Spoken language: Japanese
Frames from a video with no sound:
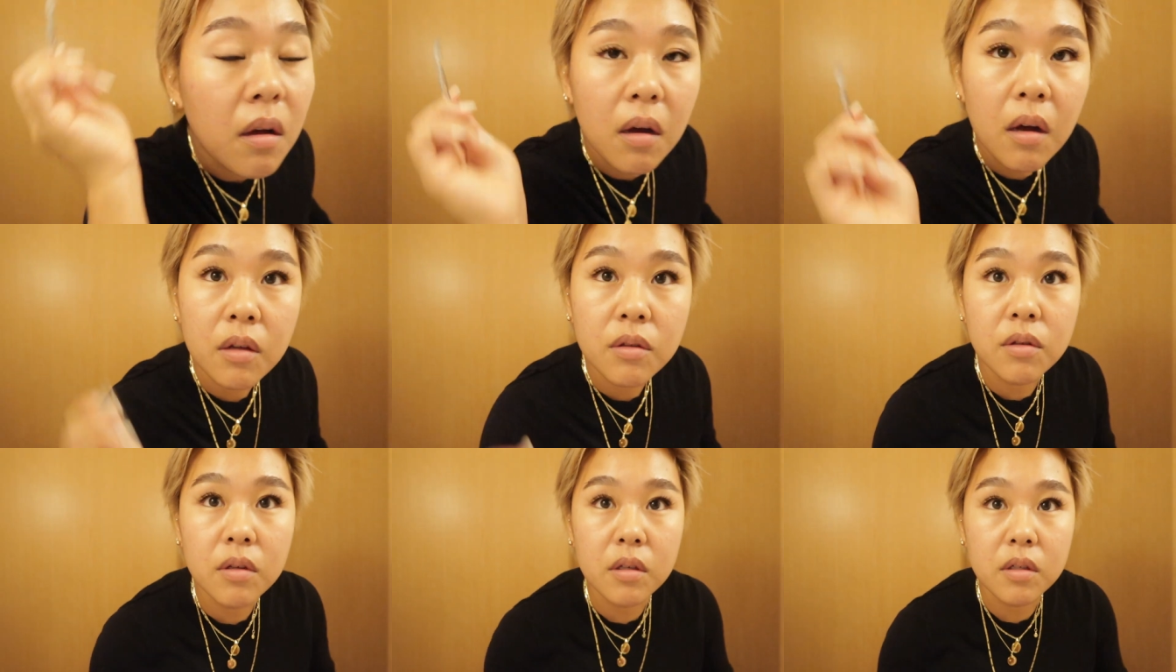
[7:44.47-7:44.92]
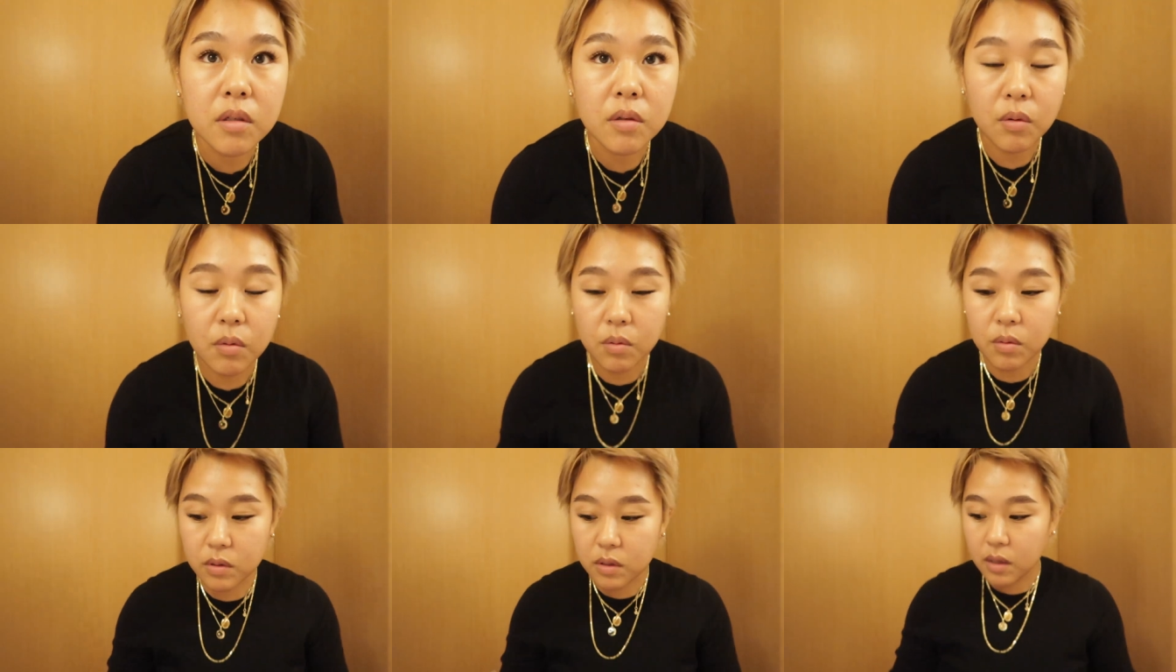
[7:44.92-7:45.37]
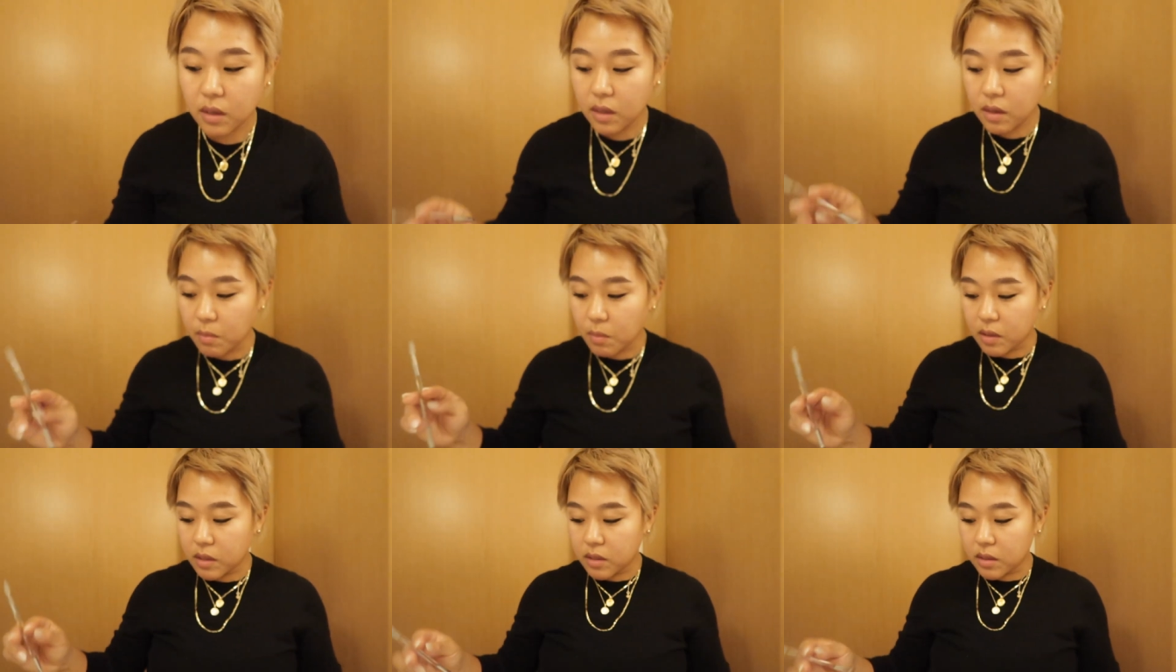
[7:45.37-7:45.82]
あとですよこのさ
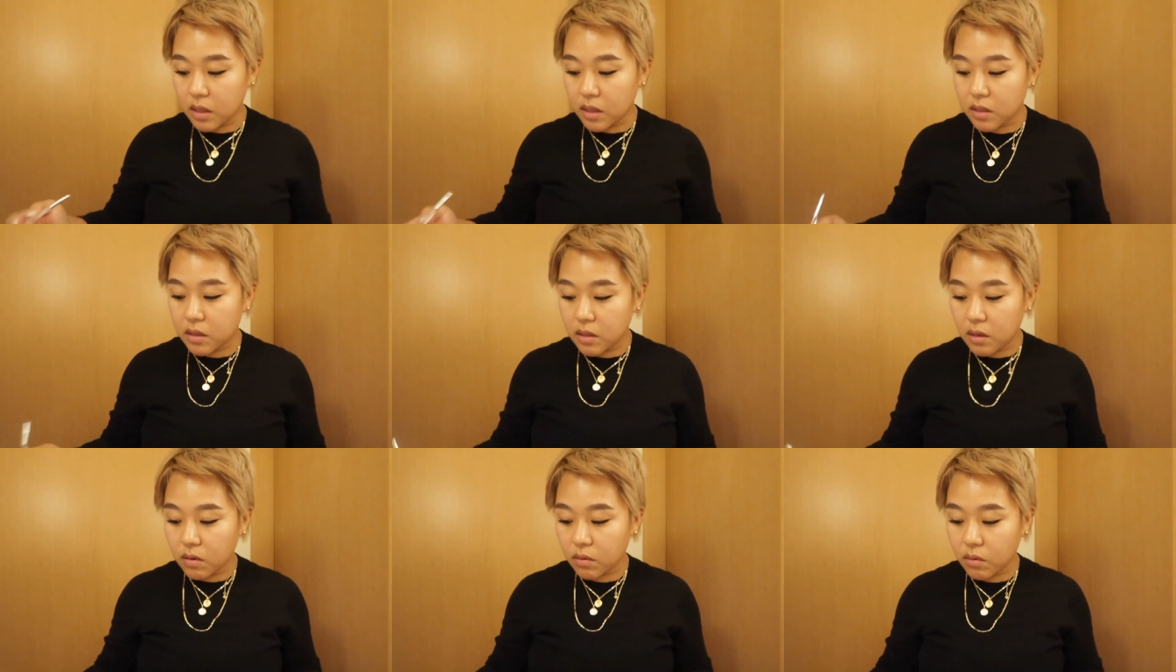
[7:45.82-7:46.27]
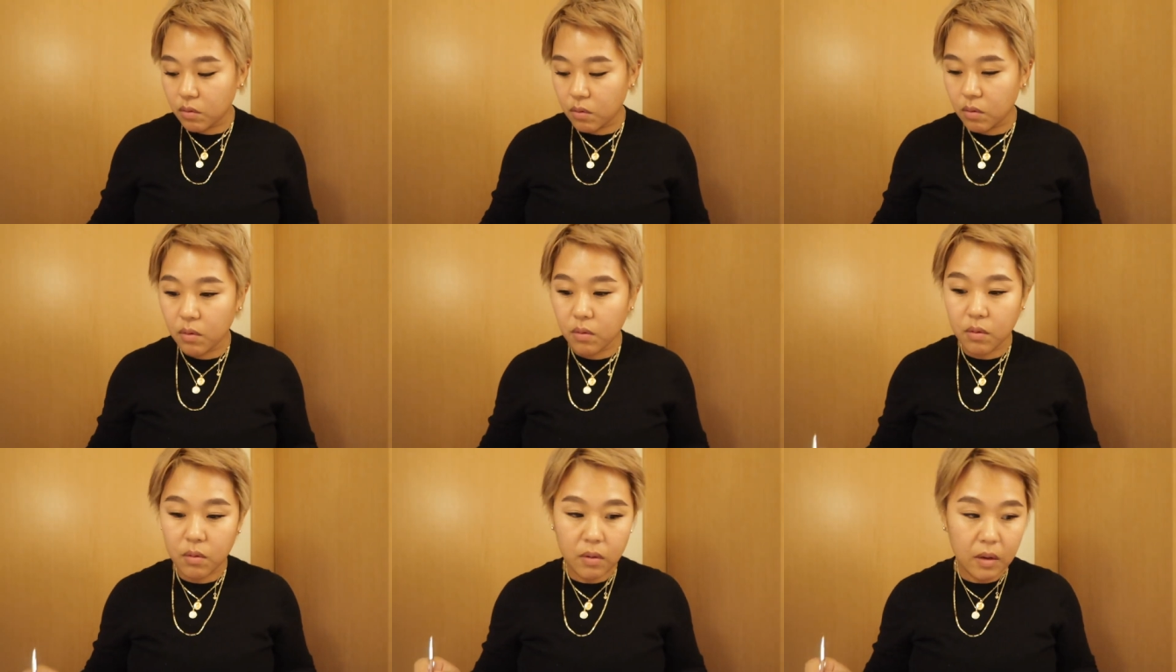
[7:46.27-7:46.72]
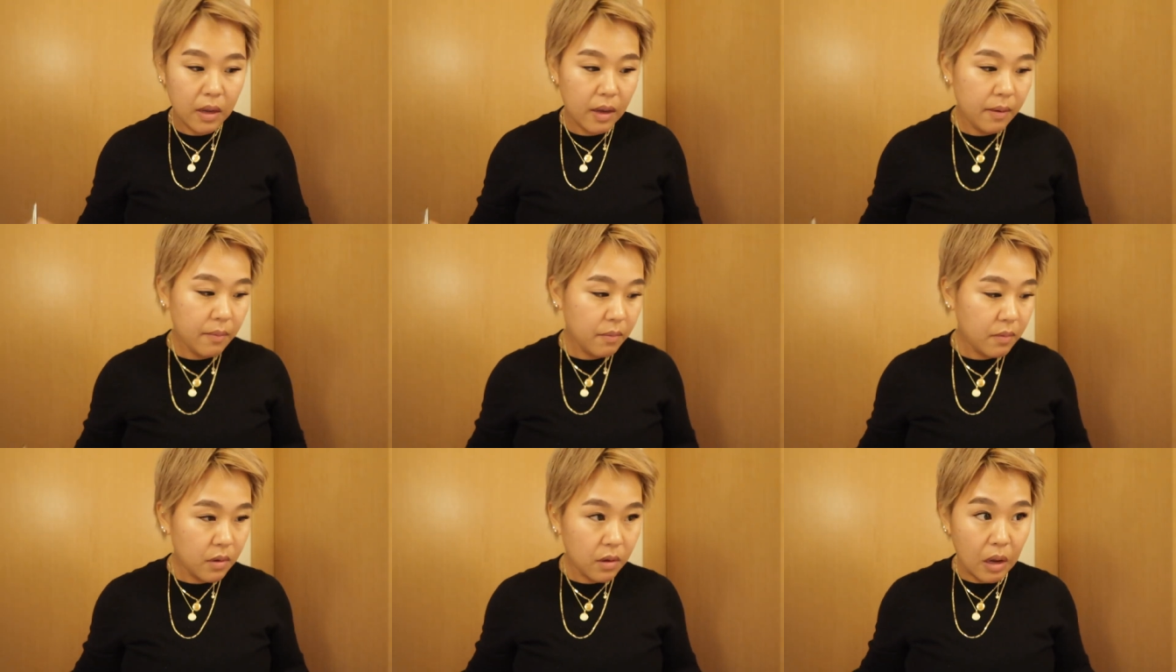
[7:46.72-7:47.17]
今ステイしてるところの
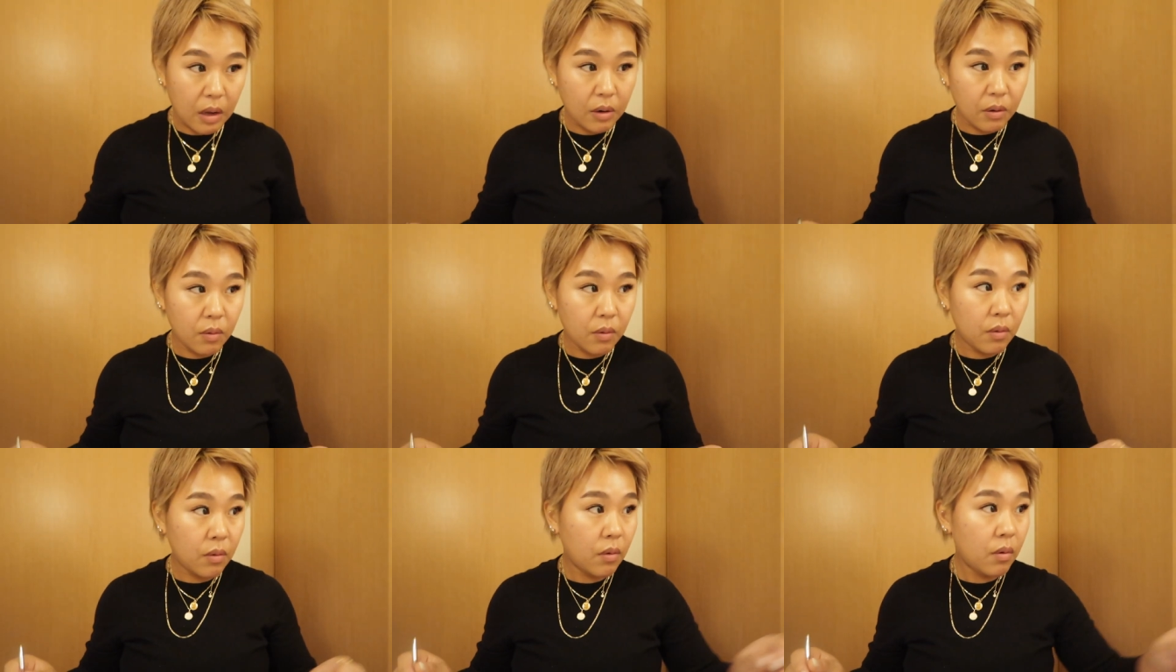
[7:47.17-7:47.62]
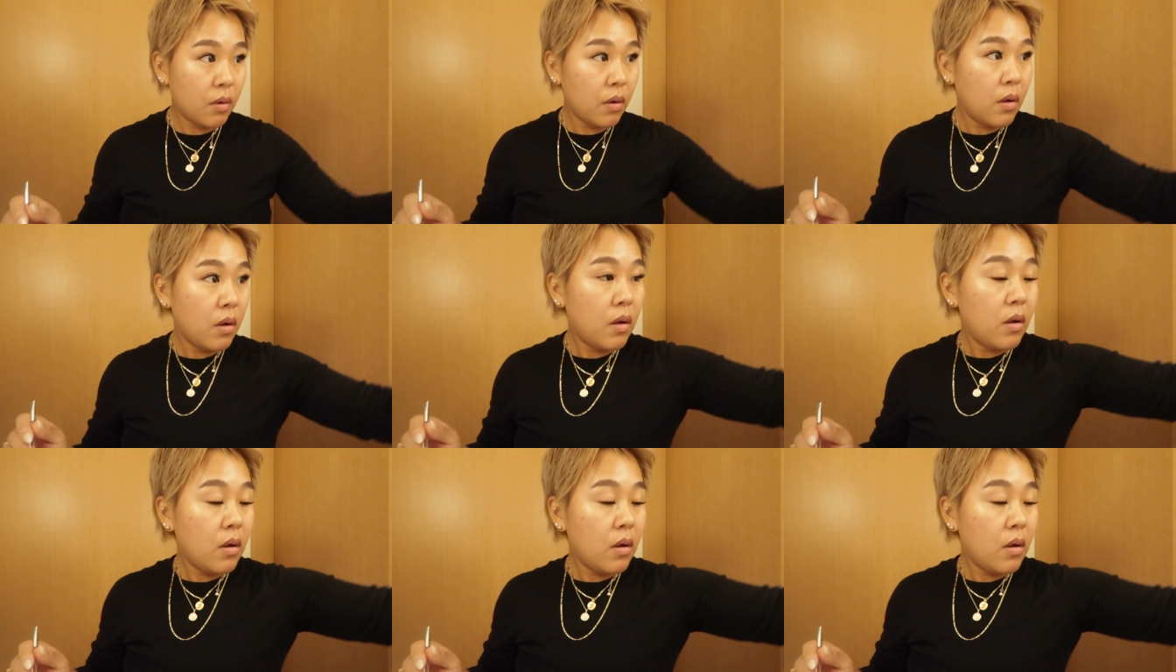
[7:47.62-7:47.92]
ねあの